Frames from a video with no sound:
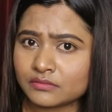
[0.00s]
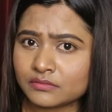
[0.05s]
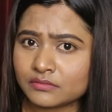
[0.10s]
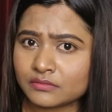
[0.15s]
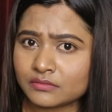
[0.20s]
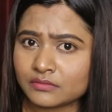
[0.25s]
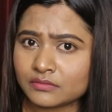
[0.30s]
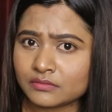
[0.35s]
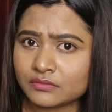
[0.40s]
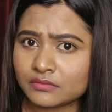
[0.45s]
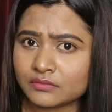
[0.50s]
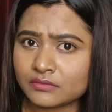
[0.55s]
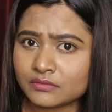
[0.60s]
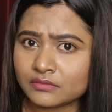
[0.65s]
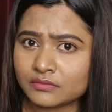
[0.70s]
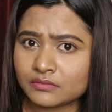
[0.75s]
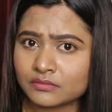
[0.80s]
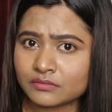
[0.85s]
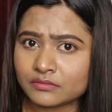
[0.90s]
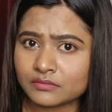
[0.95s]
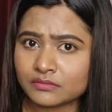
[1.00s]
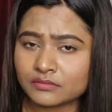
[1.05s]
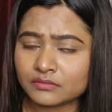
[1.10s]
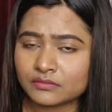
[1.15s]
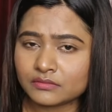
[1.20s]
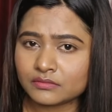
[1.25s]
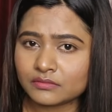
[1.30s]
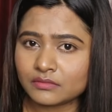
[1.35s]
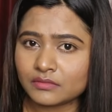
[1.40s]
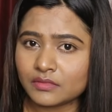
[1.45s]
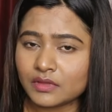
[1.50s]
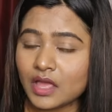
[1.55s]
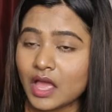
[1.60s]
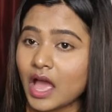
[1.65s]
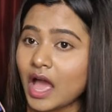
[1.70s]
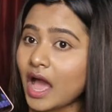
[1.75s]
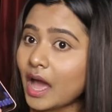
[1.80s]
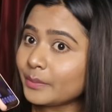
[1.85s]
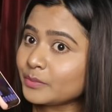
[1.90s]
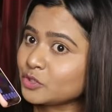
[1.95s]
चुड़ैल हो
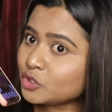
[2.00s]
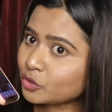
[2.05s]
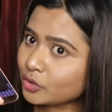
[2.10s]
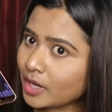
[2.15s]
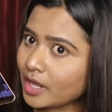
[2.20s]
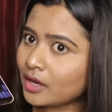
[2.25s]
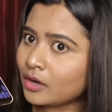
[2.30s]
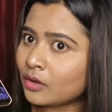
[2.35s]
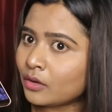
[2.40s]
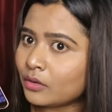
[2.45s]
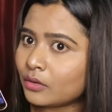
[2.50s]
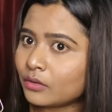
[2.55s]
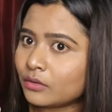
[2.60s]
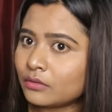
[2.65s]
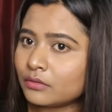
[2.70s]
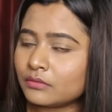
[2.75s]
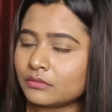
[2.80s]
आप चुड़ैल हो